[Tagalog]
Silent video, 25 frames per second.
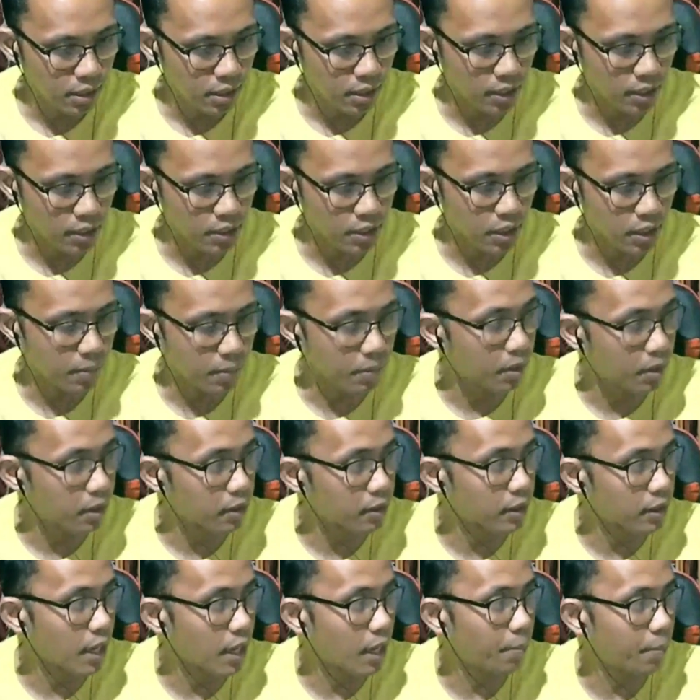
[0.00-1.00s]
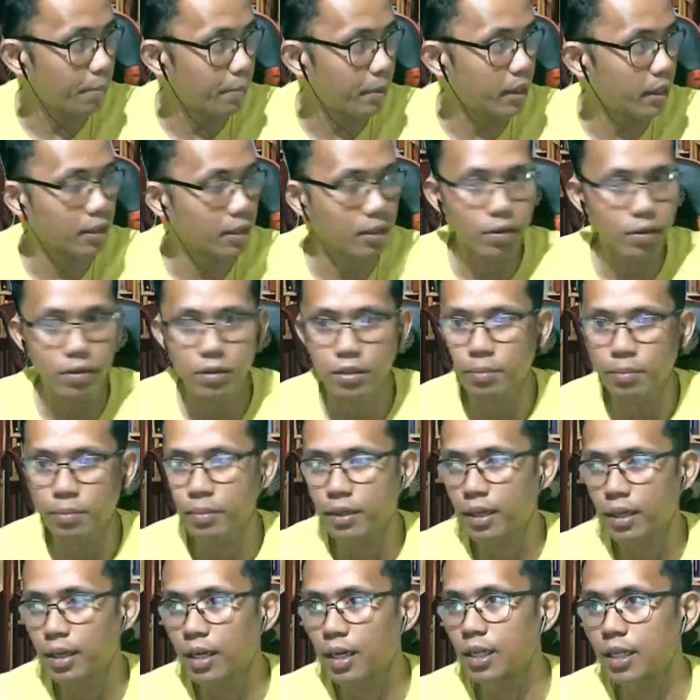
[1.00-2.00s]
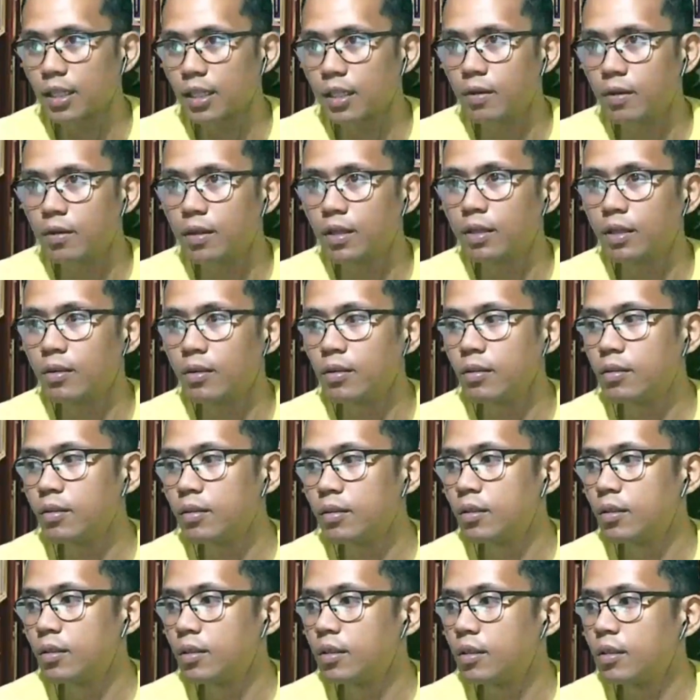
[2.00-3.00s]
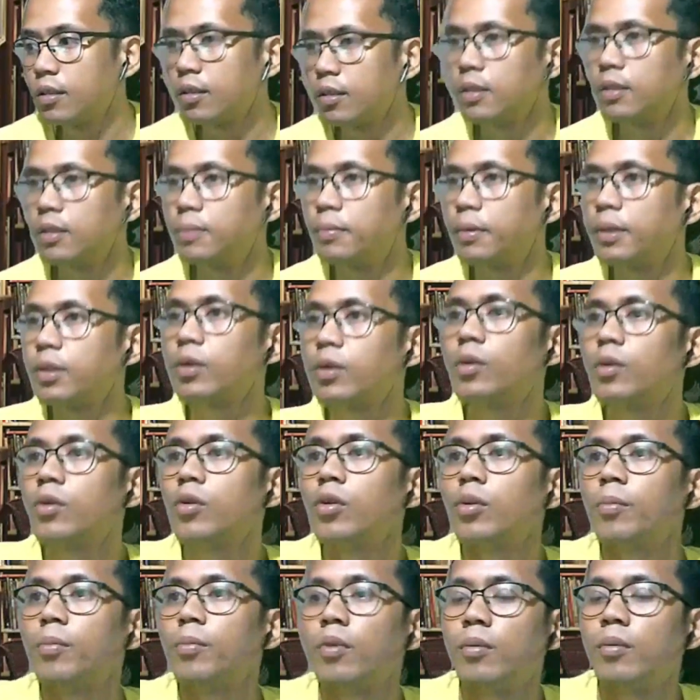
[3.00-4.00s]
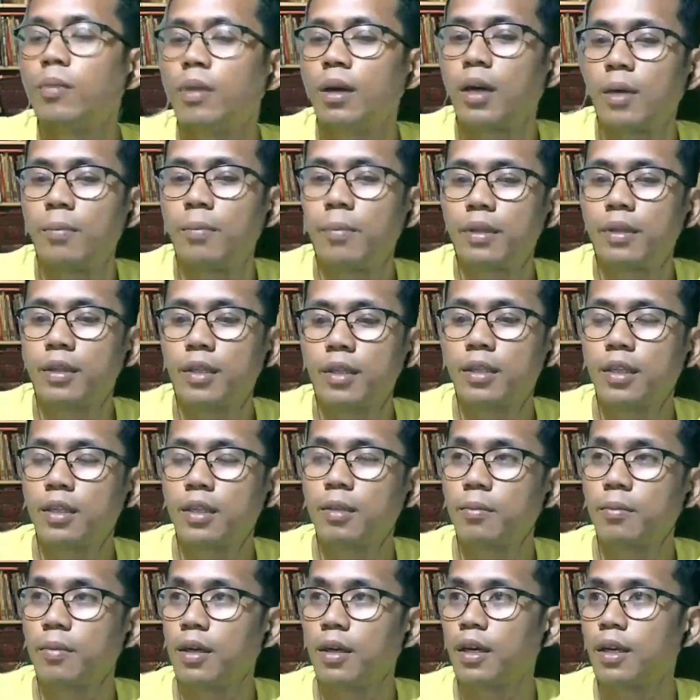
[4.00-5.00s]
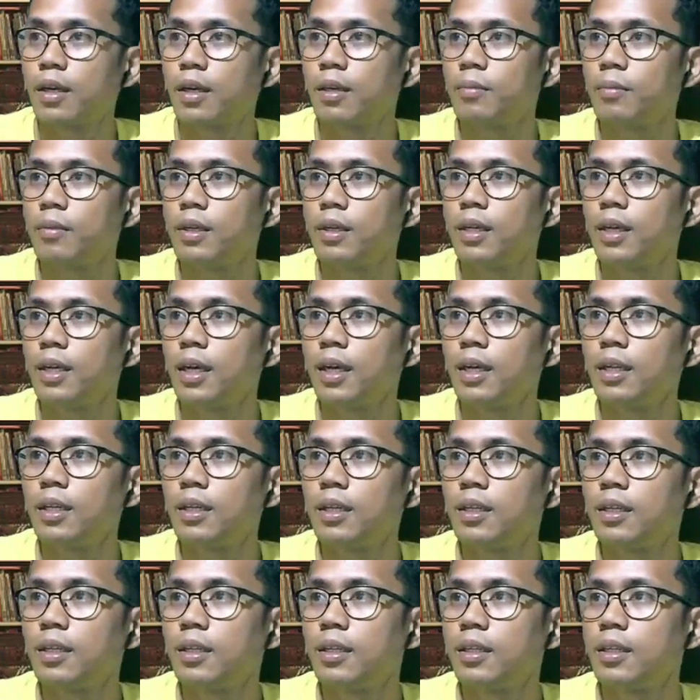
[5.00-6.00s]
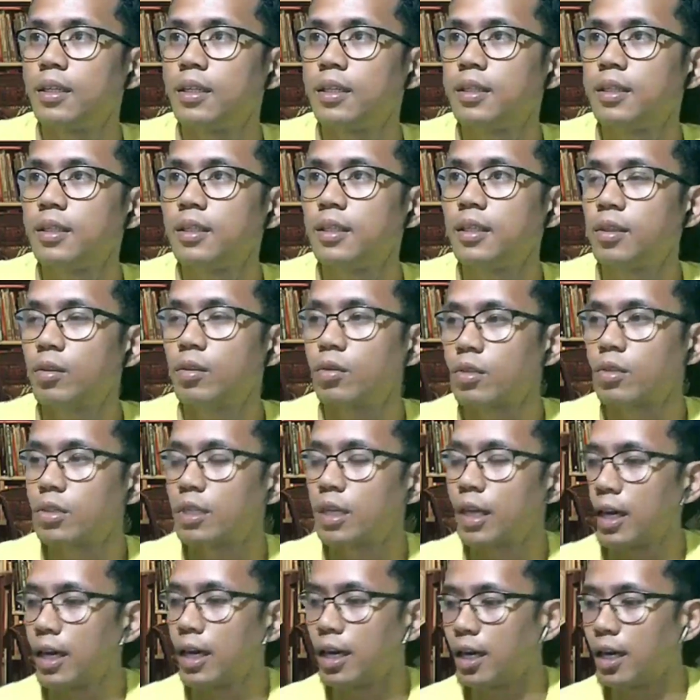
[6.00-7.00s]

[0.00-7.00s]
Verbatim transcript: Isa namang topic no, sa pagkakataong ito patungkol po mga kapatid at mga kaibigan dito sa